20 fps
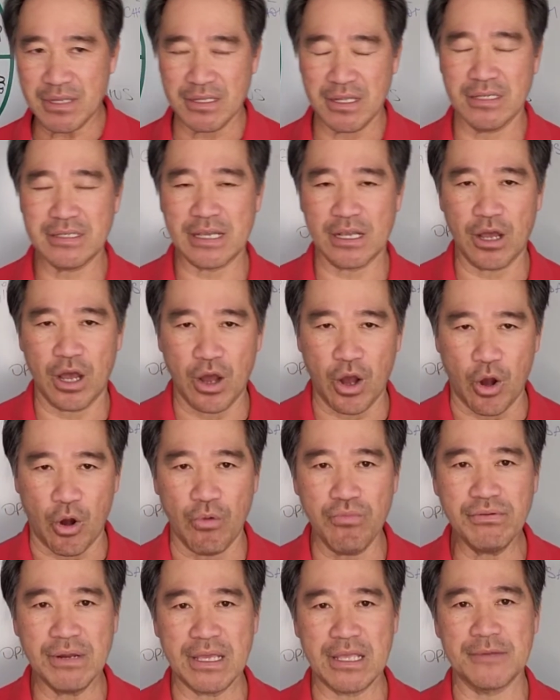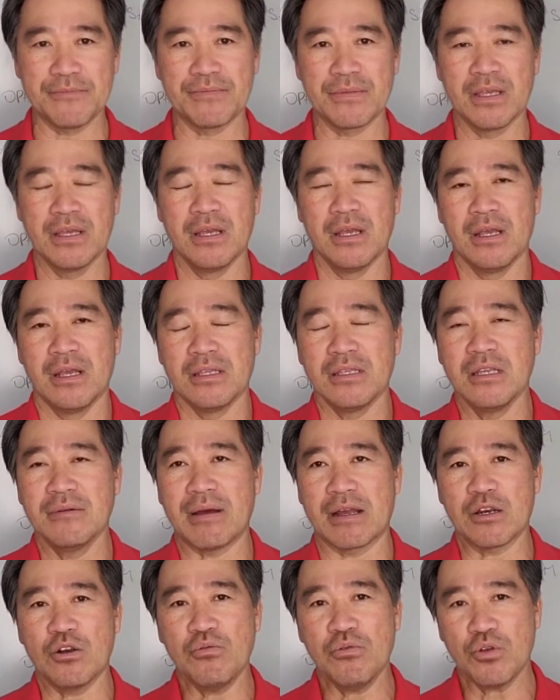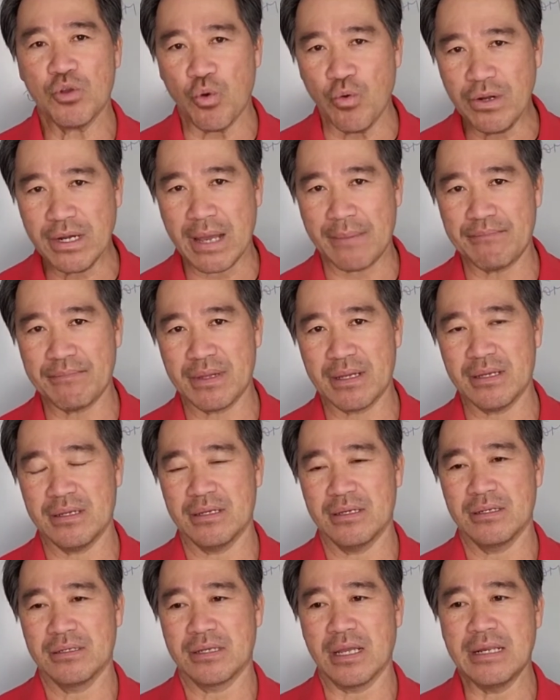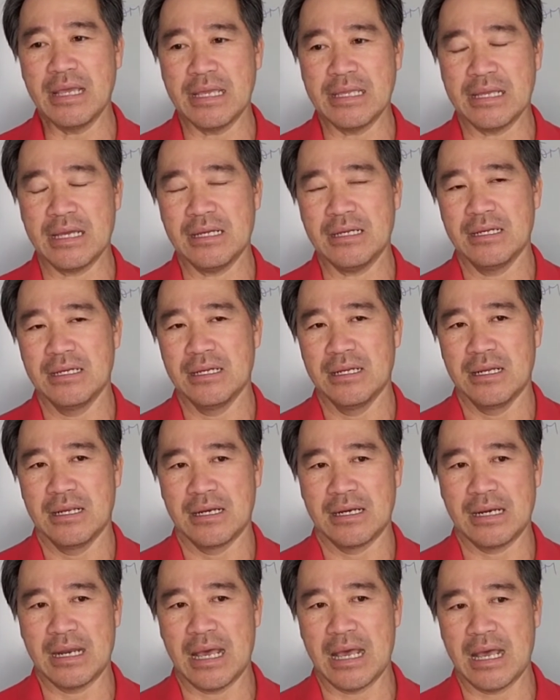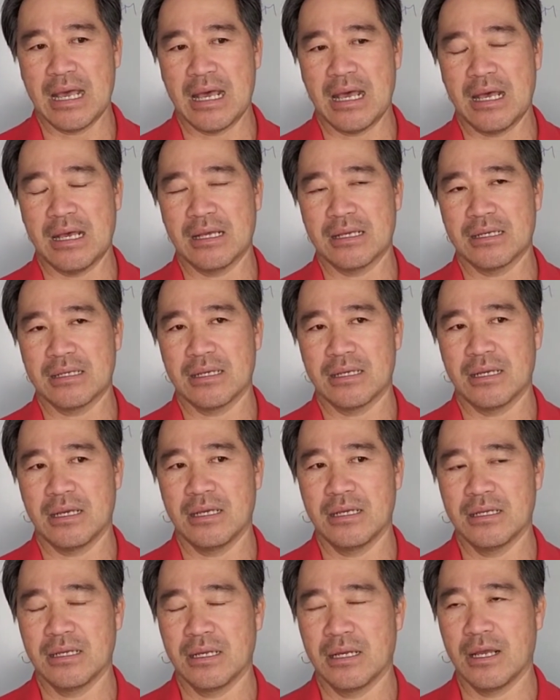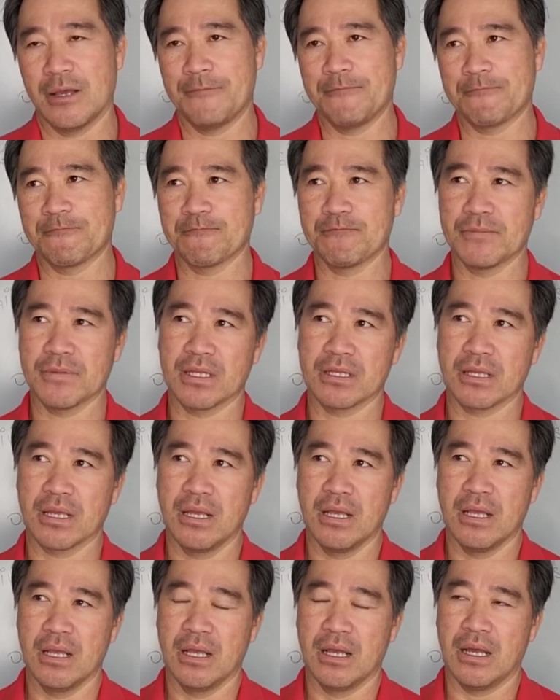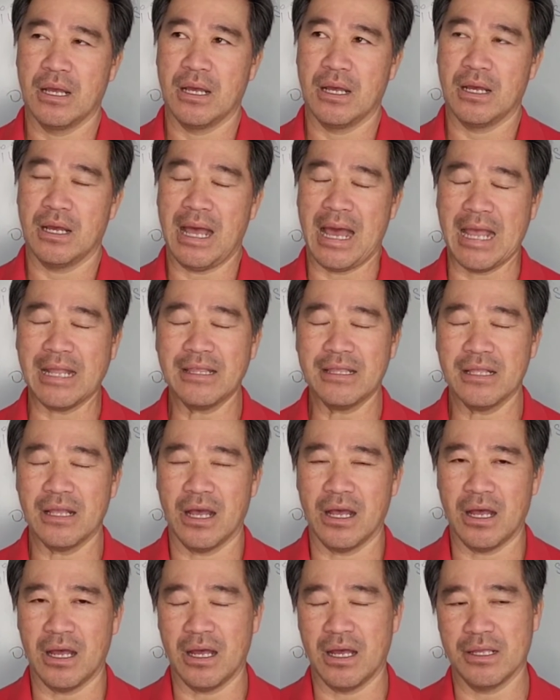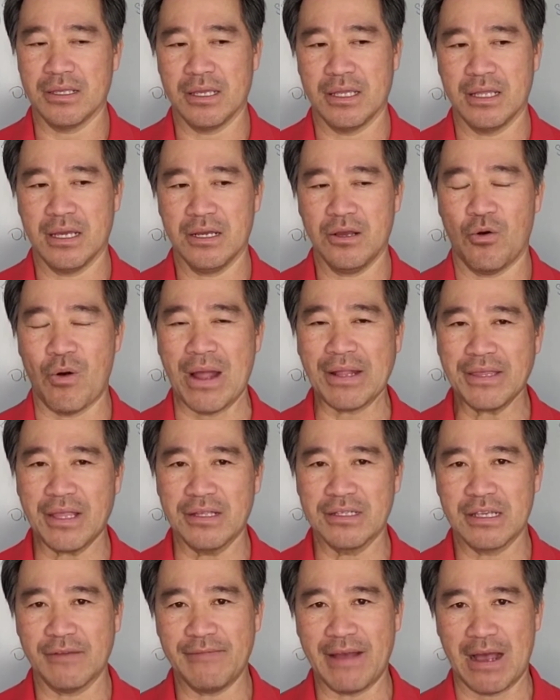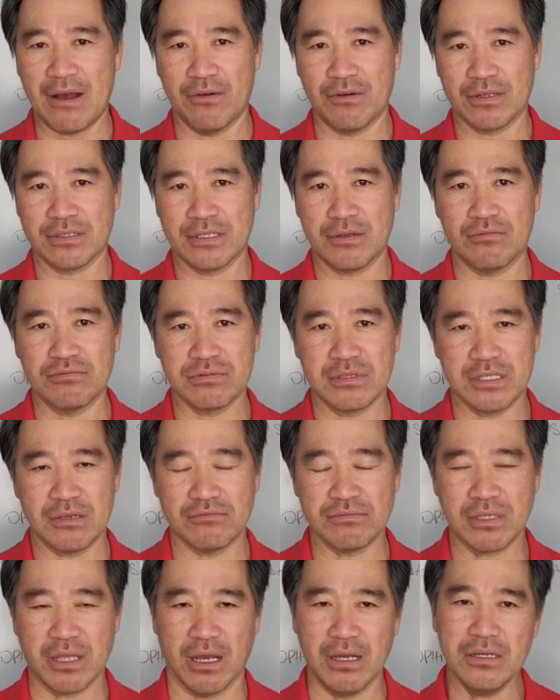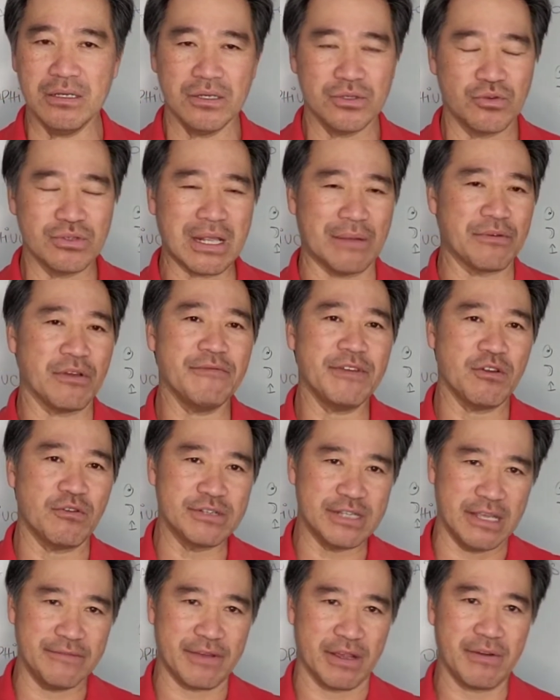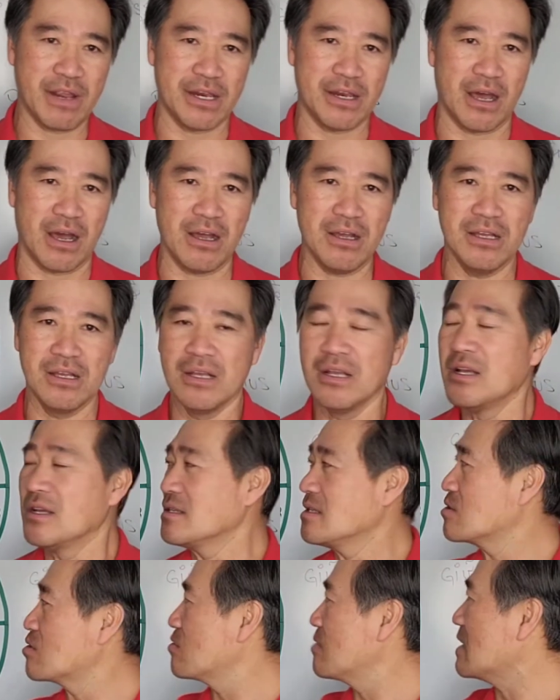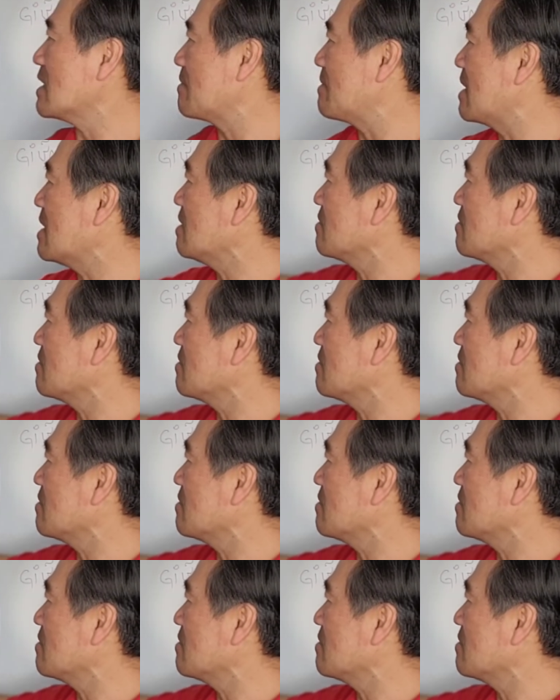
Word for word: cho nên sẽ ổn đi nhưng mà lúc cuối năm á, trở đi á, là um, uh, hải uh, gì đó hỏa tinh sẽ vào sông sông tử tôi làm cái video riêng về cái này đó nhưng tôi với cảm thấy